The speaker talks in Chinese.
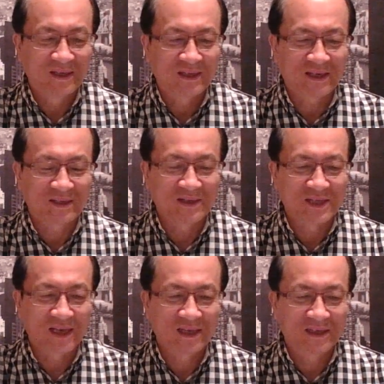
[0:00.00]
他当
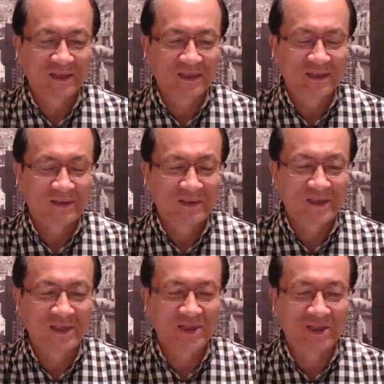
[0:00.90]
年
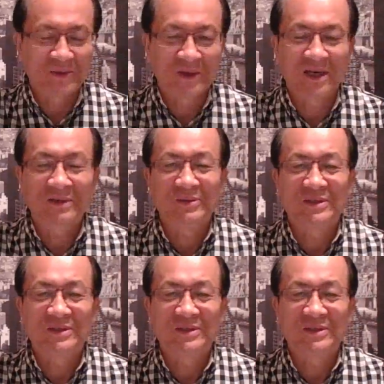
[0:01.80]
亲手啊就